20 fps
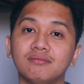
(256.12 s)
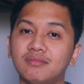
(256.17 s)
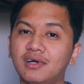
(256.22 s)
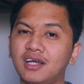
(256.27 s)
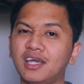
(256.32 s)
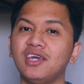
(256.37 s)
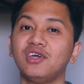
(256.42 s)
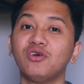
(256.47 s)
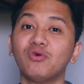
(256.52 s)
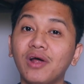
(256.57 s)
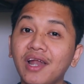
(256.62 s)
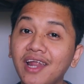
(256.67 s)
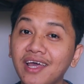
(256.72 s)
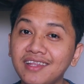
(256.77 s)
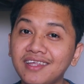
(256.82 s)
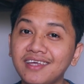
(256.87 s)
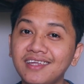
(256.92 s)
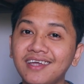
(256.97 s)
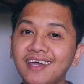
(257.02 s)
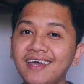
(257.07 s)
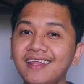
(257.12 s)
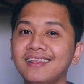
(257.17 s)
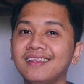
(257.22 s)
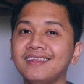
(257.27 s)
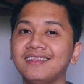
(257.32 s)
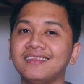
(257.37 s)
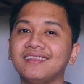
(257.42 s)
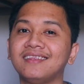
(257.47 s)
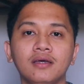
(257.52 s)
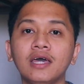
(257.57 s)
maghihiwalay din yan.
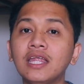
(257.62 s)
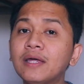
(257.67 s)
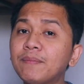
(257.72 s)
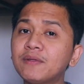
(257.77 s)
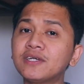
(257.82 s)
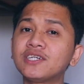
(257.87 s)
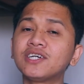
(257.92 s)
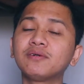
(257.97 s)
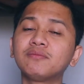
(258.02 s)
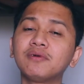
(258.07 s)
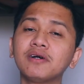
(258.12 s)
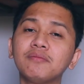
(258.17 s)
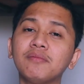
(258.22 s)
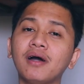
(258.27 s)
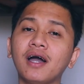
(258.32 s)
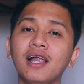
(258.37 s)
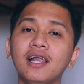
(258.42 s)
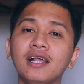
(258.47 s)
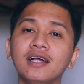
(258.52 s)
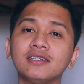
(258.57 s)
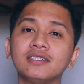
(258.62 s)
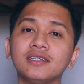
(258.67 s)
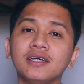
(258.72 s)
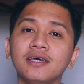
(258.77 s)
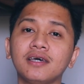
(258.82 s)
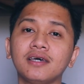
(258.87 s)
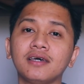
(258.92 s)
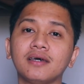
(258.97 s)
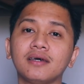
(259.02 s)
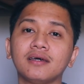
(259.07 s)
Hirap na siyang magmahal
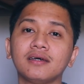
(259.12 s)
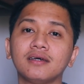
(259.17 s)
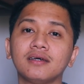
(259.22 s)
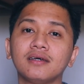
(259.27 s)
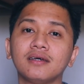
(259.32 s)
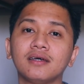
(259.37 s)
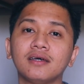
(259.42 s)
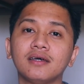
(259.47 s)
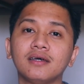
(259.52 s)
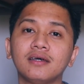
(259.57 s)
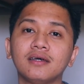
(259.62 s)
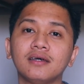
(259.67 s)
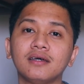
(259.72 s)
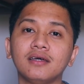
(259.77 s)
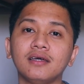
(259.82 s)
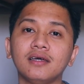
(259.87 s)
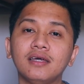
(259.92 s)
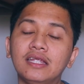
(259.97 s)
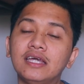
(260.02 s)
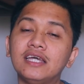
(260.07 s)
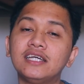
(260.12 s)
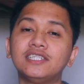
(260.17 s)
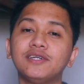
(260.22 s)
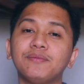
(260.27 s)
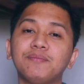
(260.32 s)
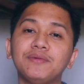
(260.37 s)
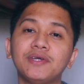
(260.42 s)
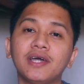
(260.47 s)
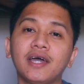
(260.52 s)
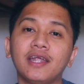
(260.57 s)
kasi
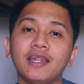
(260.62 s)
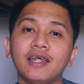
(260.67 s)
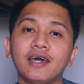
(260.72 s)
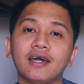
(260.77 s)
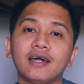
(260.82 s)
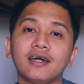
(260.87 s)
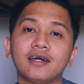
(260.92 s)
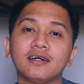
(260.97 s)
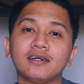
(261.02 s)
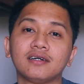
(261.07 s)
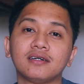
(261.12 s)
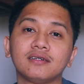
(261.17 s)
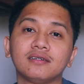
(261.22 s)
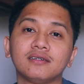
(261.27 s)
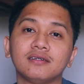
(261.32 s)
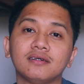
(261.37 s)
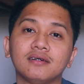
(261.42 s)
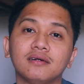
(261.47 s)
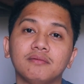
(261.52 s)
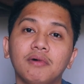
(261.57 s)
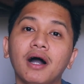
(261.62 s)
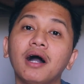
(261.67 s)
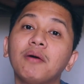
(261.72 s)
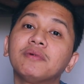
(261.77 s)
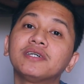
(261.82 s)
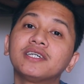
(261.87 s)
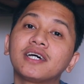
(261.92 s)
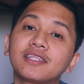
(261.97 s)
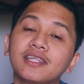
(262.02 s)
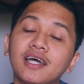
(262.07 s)
iniisip niya na baka
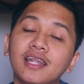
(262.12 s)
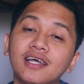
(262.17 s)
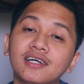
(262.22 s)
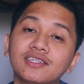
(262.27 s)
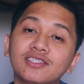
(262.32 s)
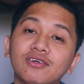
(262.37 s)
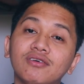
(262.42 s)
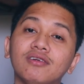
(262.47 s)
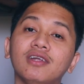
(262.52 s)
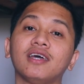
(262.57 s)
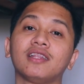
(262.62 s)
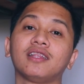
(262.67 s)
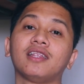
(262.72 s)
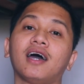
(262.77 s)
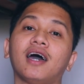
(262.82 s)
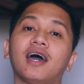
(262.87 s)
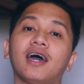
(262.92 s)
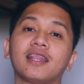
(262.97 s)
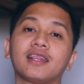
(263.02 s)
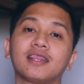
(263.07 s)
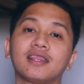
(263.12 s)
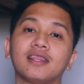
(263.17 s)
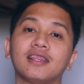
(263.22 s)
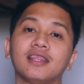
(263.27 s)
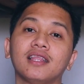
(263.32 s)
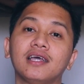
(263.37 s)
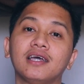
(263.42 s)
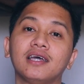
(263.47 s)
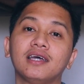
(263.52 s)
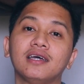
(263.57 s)
masaktan lang siya ulit at
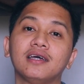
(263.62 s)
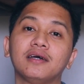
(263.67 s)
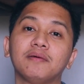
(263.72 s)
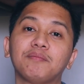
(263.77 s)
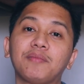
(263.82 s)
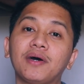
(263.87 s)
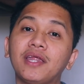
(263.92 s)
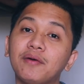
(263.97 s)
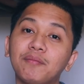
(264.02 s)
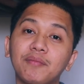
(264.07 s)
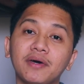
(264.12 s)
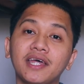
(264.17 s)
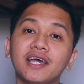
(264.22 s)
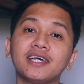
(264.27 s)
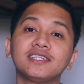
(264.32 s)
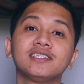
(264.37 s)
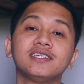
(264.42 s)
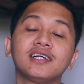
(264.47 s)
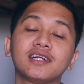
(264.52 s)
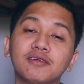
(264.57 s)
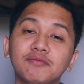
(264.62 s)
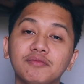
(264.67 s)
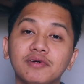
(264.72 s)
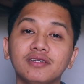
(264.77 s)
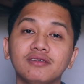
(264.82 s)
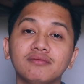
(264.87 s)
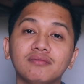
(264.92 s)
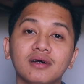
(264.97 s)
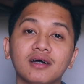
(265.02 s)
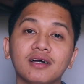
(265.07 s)
pare-parehas lang
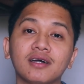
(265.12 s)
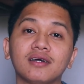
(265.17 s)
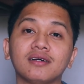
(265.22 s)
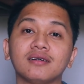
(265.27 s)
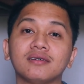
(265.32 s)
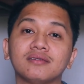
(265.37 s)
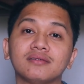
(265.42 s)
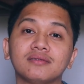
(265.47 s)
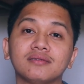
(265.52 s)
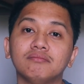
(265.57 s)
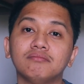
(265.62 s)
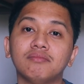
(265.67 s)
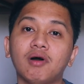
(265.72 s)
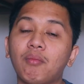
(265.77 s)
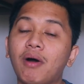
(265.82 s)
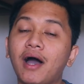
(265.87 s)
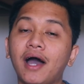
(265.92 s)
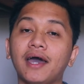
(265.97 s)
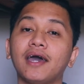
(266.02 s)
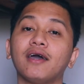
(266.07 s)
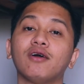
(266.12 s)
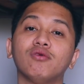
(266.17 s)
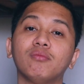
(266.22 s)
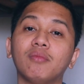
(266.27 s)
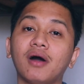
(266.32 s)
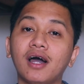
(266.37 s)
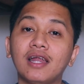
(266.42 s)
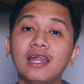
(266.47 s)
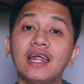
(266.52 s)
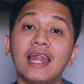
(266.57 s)
naman yung mga babae o
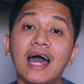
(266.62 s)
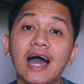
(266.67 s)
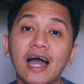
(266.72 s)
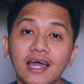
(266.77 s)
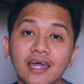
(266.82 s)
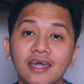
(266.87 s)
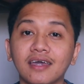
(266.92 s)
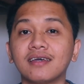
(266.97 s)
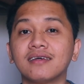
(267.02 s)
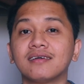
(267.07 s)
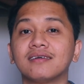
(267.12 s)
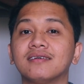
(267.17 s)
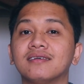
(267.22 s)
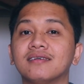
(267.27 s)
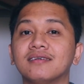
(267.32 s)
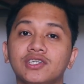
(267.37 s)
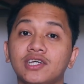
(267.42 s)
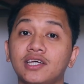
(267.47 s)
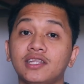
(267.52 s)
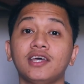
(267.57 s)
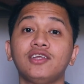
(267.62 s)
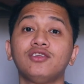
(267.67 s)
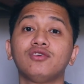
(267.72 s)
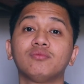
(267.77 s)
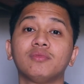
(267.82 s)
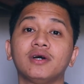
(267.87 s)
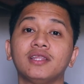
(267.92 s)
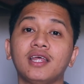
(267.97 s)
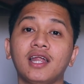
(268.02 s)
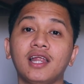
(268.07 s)
mga lalaki. Siya din
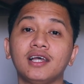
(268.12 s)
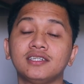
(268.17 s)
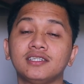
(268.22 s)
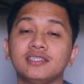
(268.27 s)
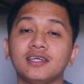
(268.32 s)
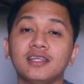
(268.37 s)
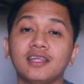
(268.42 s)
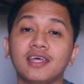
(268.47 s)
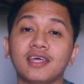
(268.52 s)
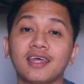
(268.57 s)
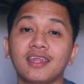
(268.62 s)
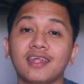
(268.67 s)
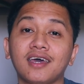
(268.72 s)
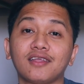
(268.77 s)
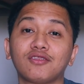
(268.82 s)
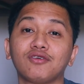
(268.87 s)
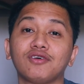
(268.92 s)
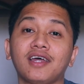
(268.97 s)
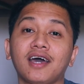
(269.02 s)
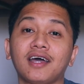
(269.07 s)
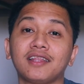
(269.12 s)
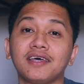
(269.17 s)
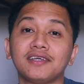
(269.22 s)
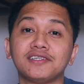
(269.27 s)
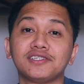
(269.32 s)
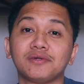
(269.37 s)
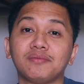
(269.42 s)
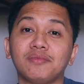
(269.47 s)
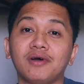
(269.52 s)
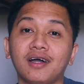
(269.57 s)
yung madalas na nireto natin
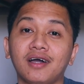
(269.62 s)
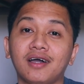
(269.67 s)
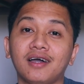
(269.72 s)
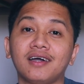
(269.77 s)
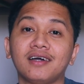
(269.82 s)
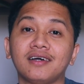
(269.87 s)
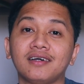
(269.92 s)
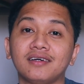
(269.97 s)
sa mga